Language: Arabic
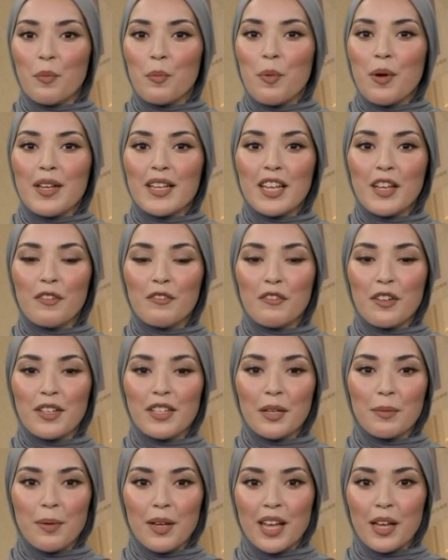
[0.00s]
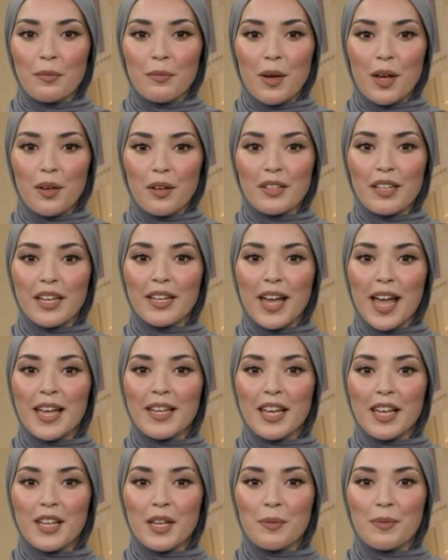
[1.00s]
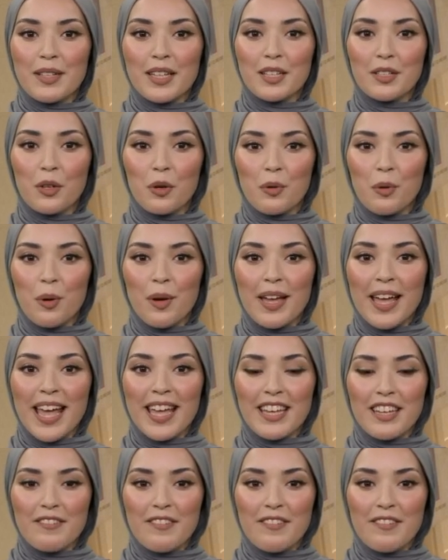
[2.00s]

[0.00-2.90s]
وسوف تتلقى ردا على رمز الدخول أن